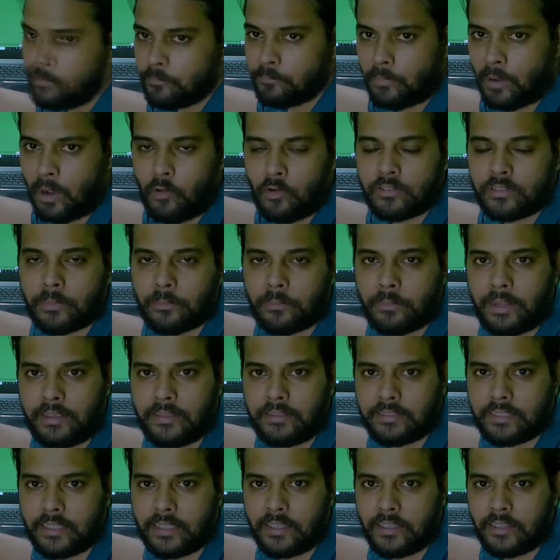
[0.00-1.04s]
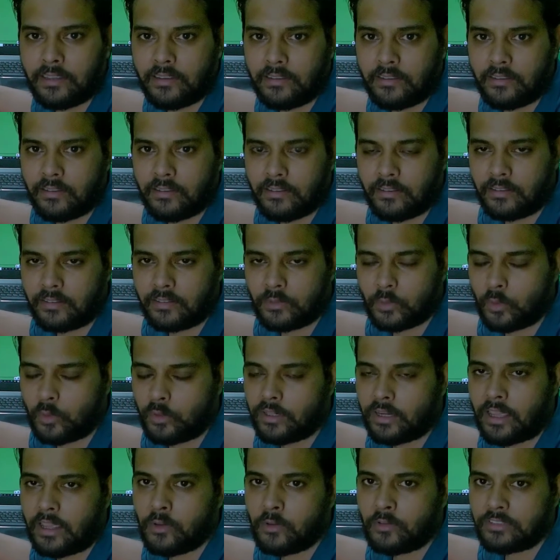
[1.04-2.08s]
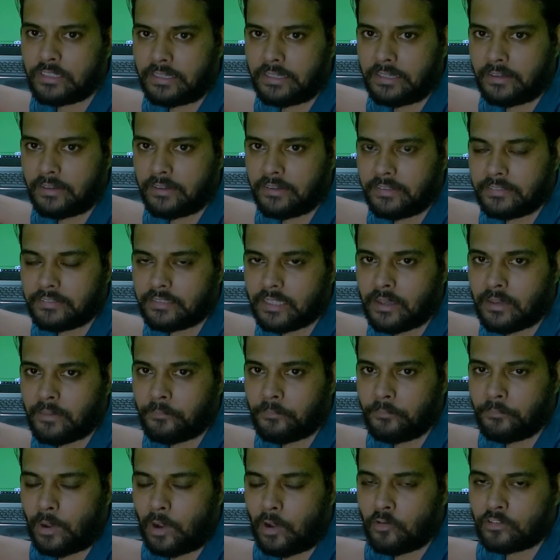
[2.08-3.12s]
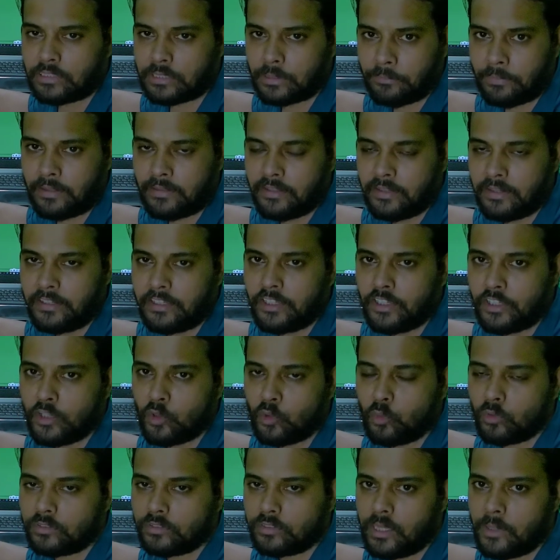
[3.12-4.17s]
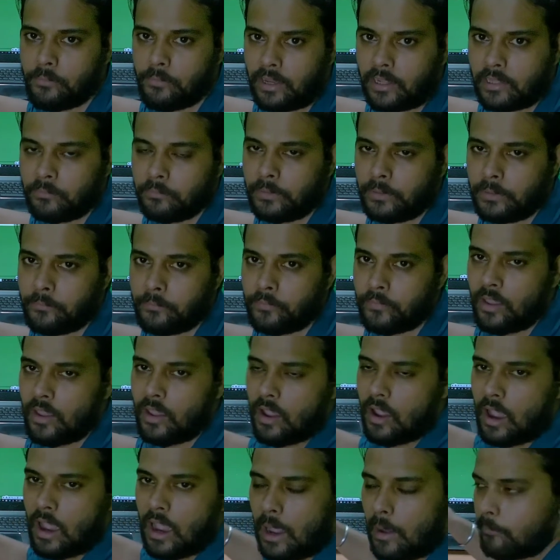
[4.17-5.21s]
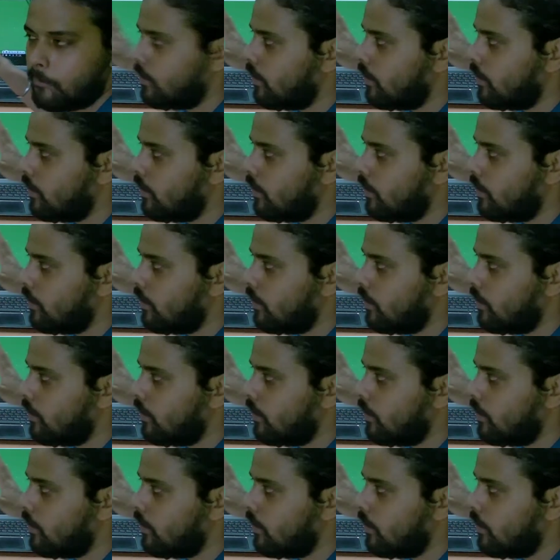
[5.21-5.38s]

पावर सप्लाई से जोड़ना है उसे इसे आप पावर सप्लाई देनी है उसके बाद में आपका